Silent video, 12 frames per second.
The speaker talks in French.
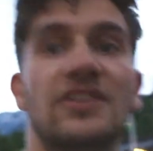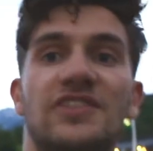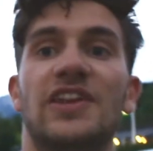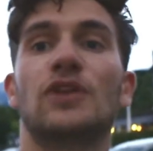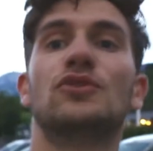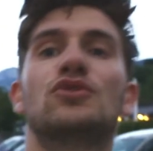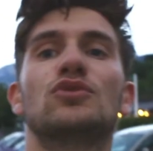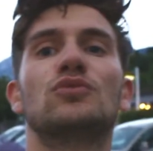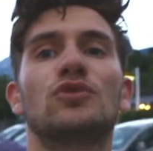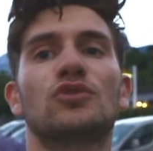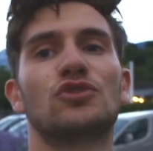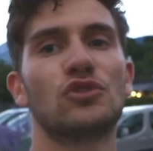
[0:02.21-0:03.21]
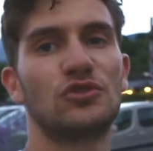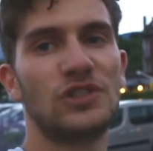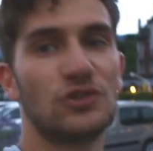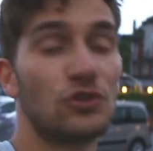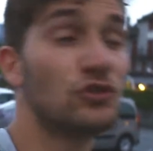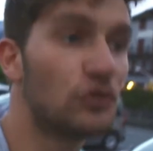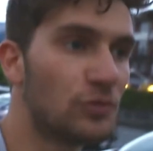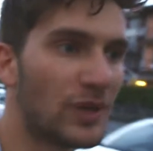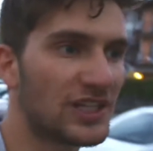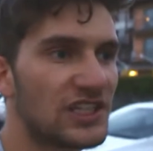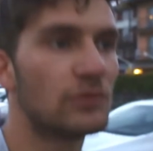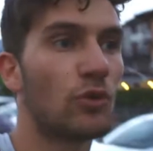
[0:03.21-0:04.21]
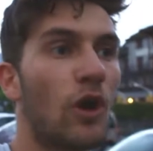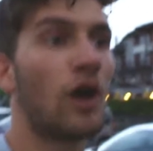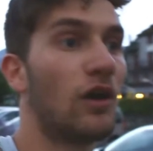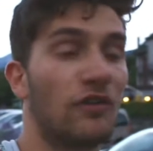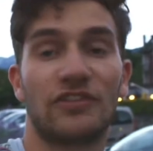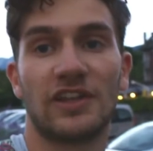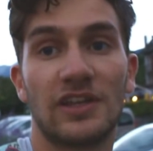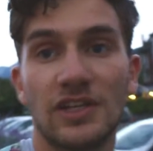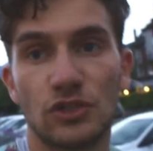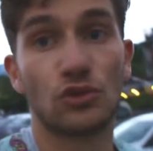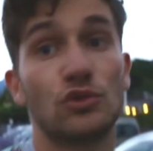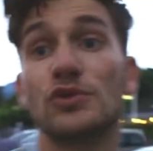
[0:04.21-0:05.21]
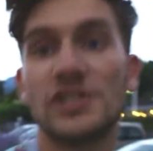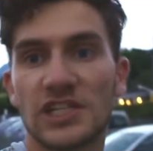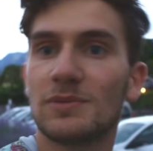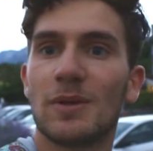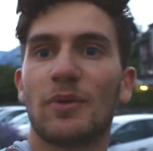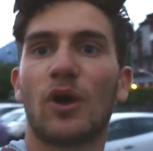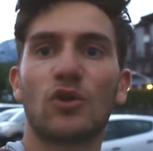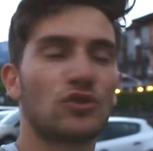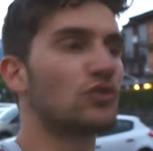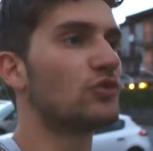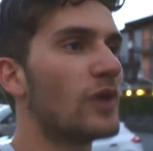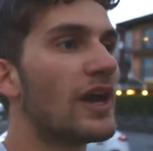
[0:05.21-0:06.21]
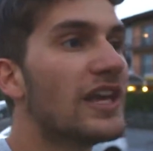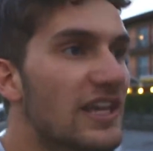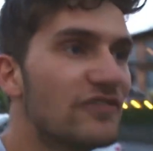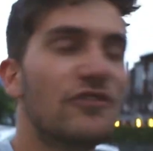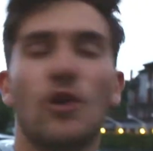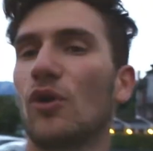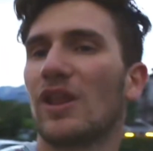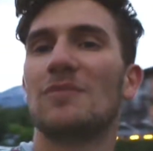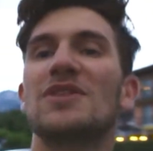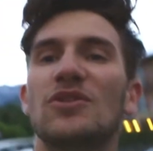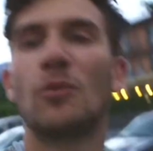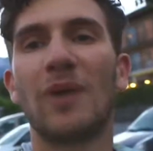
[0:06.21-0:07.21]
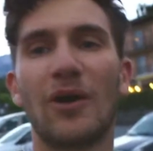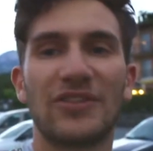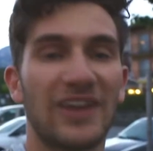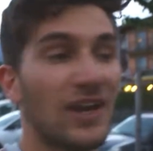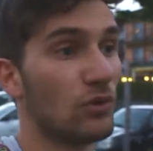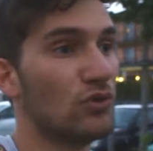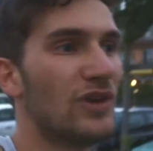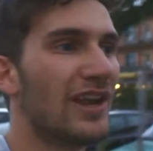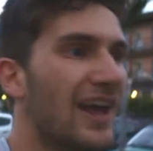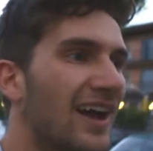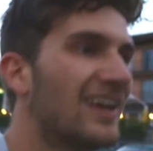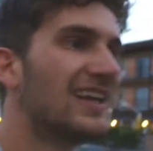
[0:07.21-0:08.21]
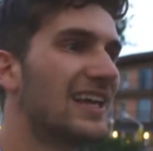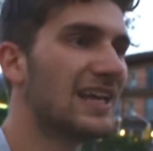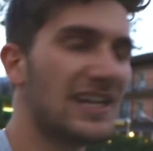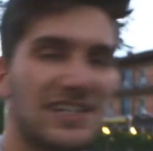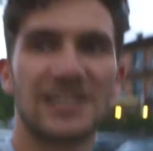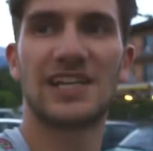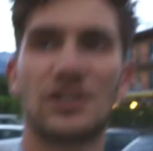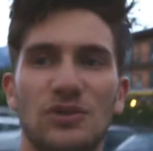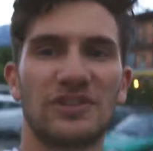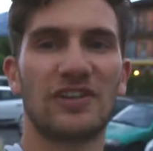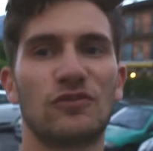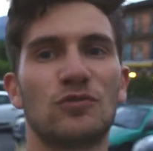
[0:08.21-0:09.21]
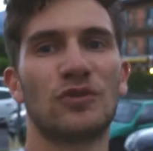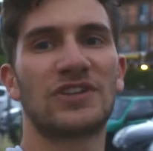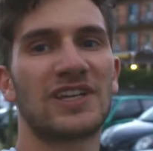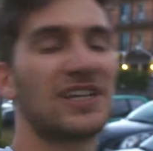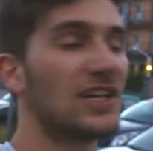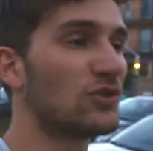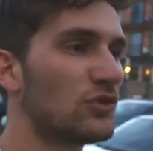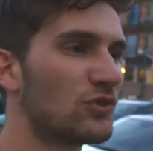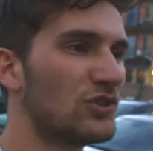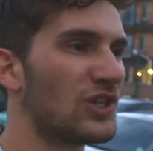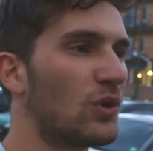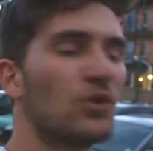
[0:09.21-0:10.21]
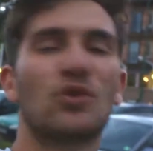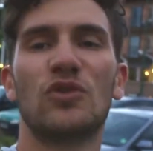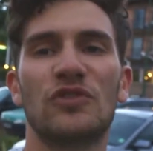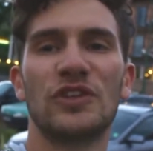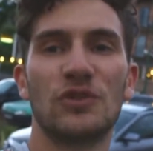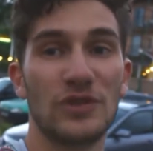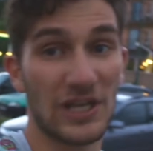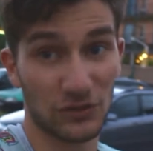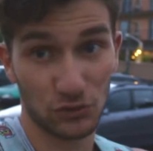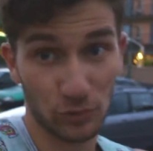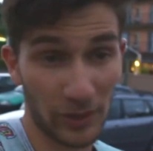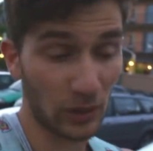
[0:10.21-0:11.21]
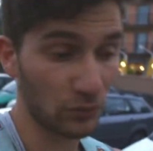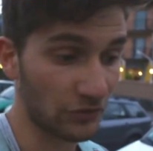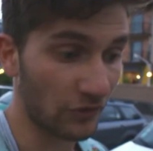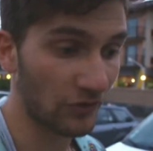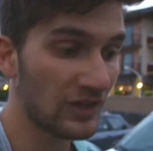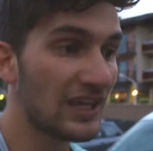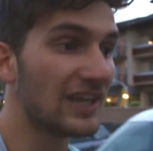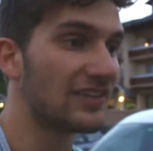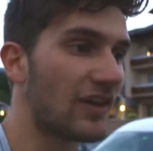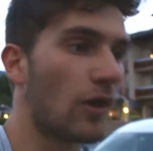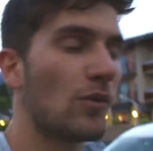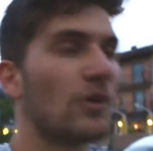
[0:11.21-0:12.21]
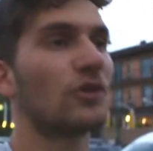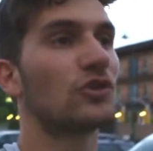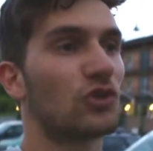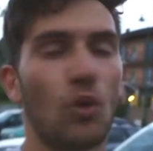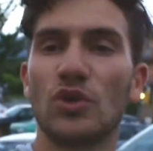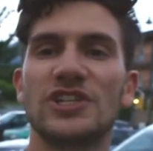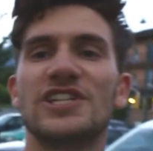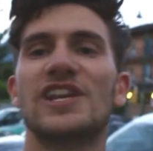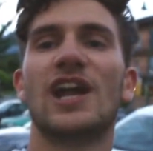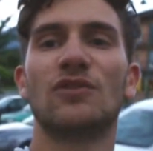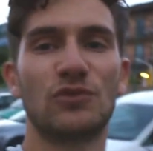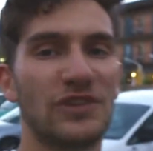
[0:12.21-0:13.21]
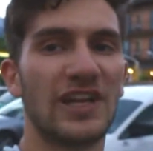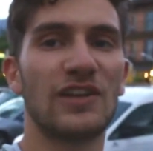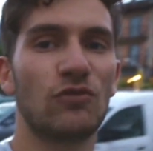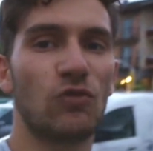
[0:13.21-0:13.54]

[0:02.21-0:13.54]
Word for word: Salut tout le monde, aujourd'hui je ne suis pas chez moi, enfin je suis chez mes parents, je suis à Evian, la maison parentale, oulala, et j'ai quelque chose à vous montrer, quelque chose que j'ai retrouvé de il y a super longtemps, c'est vraiment trop génial, vous allez